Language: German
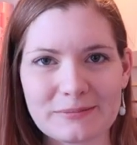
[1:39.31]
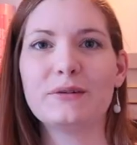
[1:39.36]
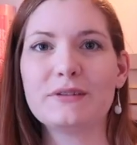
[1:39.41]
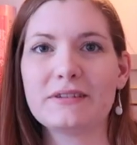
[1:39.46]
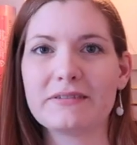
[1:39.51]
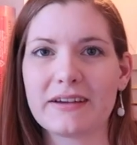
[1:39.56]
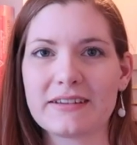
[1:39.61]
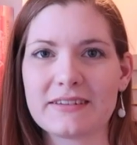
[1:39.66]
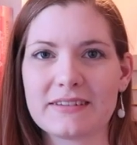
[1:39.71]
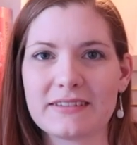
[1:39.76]

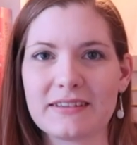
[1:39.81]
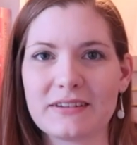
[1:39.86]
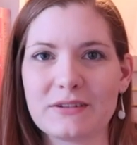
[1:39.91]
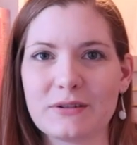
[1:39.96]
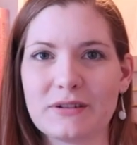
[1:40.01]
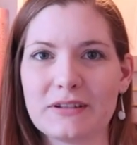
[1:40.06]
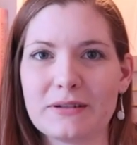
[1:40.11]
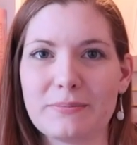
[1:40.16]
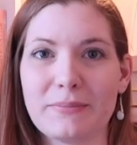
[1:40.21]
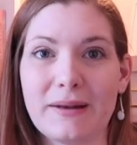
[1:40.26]
und zwar ist es
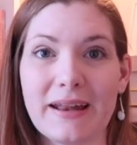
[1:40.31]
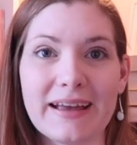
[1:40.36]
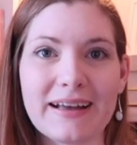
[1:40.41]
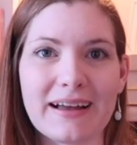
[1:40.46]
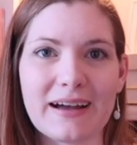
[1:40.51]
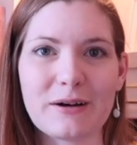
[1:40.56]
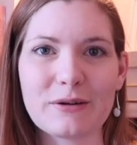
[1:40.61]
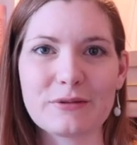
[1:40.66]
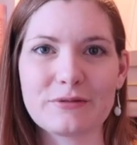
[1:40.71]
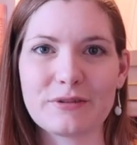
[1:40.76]
natürlich
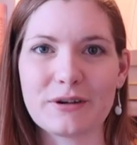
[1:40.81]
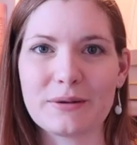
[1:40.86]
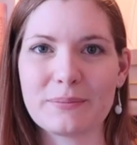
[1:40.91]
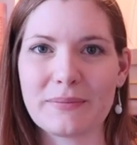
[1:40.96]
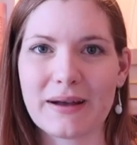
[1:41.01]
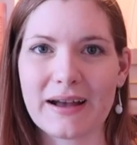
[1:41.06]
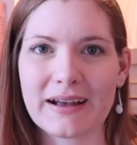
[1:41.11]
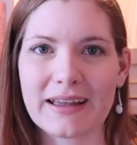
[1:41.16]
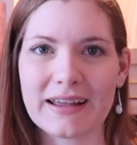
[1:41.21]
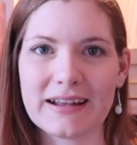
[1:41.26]
Blackout von
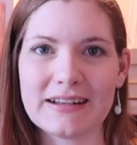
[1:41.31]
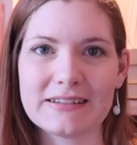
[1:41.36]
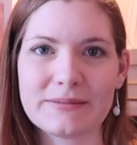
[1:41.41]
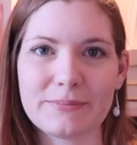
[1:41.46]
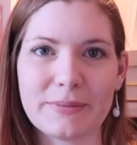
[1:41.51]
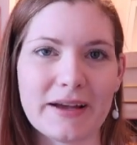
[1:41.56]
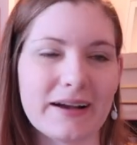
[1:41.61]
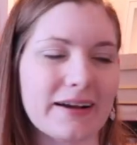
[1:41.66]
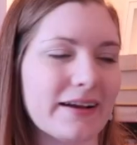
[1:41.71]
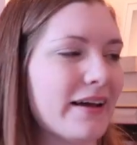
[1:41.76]
Mark
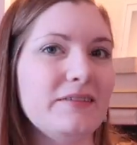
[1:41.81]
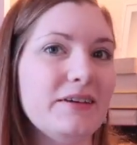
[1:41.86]
Ellsberg.